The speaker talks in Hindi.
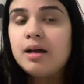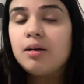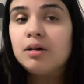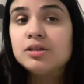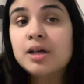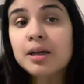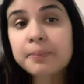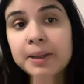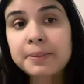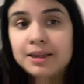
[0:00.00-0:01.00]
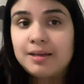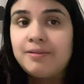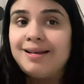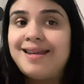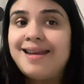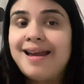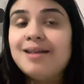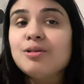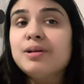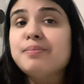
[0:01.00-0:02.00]
और झटपट बनने वाली
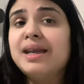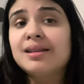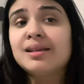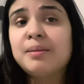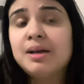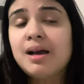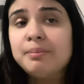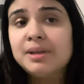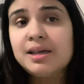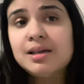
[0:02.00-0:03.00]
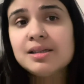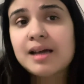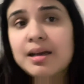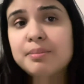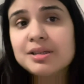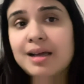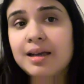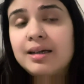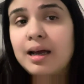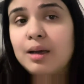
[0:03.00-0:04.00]
है कोई मेहनत का भी काम नहीं है सारे
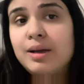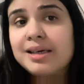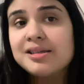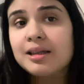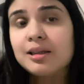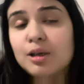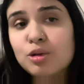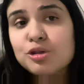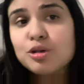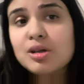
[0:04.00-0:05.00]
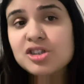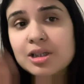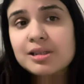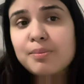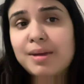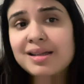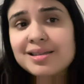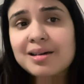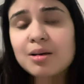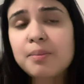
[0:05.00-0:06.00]
मसाले डालो एक साथ करो उसको अच्छे से
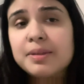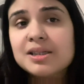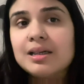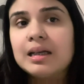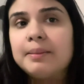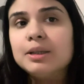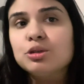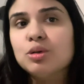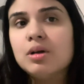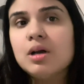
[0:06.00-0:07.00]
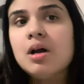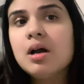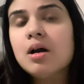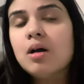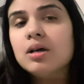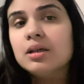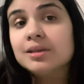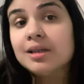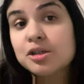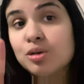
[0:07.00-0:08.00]
मिक्स करो मिक्स करने के बाद उसको
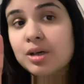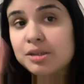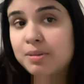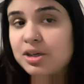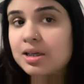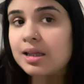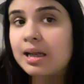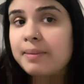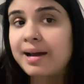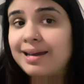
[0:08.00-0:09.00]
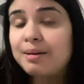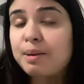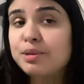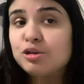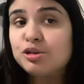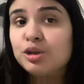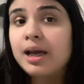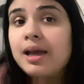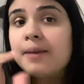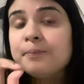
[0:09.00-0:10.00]
सरसों का स्पेशली तेल बिहारी कबाब में यूज़
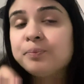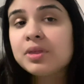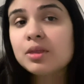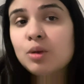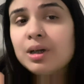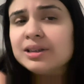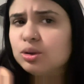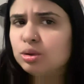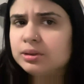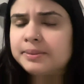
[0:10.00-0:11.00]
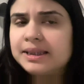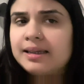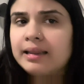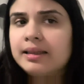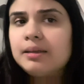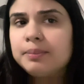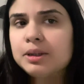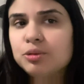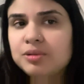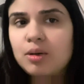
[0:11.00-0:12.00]
होता है थोड़ा सा दो चमचे डाल दें
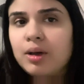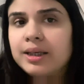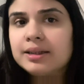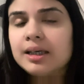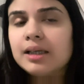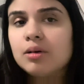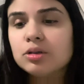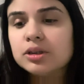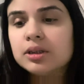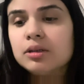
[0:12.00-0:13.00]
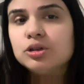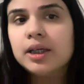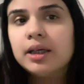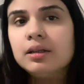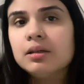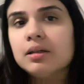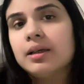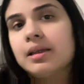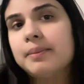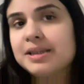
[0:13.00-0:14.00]
अपने दूसरे ऑयल के साथ और उसको जो है ना
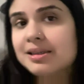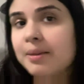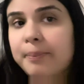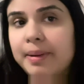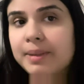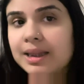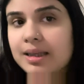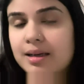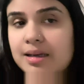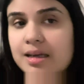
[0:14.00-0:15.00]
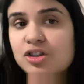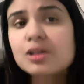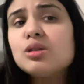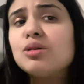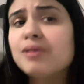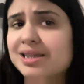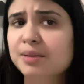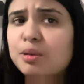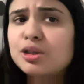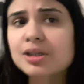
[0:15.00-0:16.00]
रख दें बस दम पे बनने के लिए चिकन तो
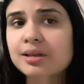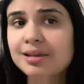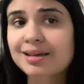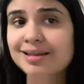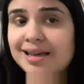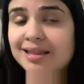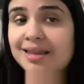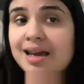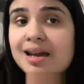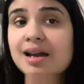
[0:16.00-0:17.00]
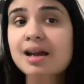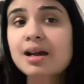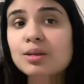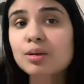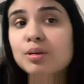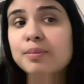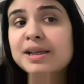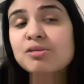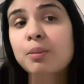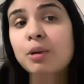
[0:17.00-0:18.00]
वैसे ही बहुत जल्दी गल जाती है तो
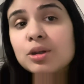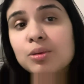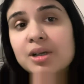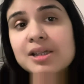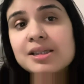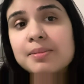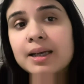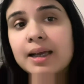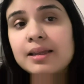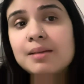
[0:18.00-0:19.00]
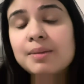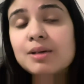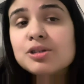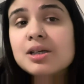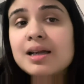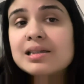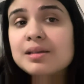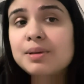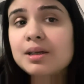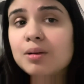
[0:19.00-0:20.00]
बस वो बहुत थोड़ी सी बनाई थी मैं उसकी
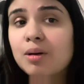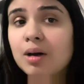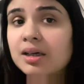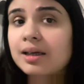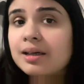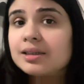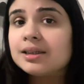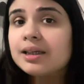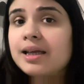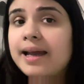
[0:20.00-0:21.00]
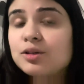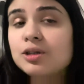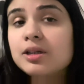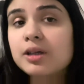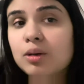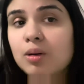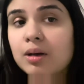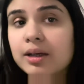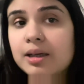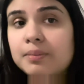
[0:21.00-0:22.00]
रेसिपी रिकॉर्ड नहीं कर सकी एक्चुअली
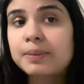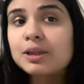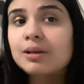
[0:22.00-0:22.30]
रिकॉर्डिंग पे तो